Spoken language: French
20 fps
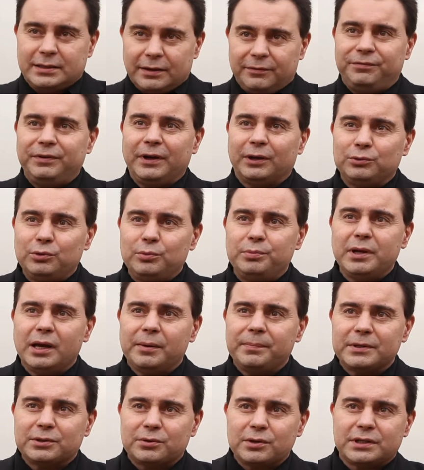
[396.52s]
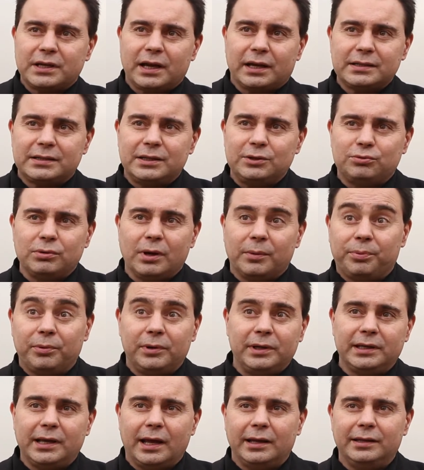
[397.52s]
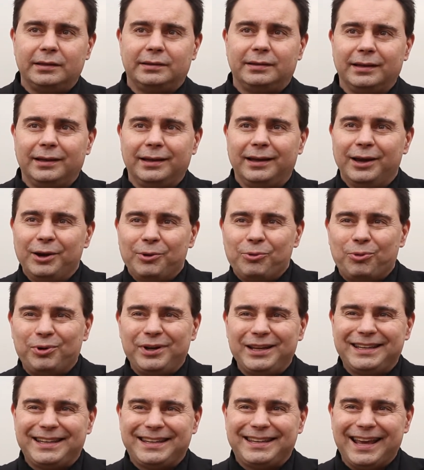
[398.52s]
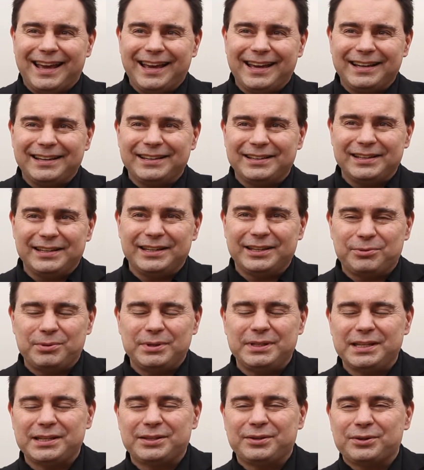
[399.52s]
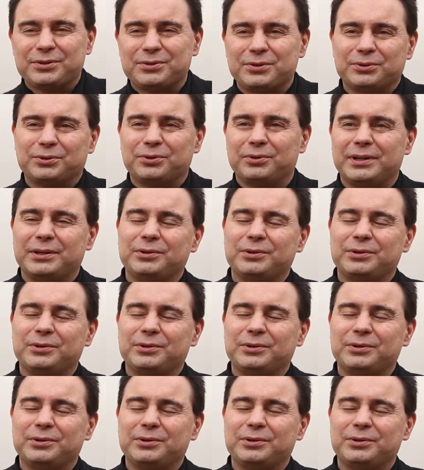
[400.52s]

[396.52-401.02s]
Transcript: ça me faire du bien parce que ça restitue un peu l'égalité ou hein, l'équidistance entre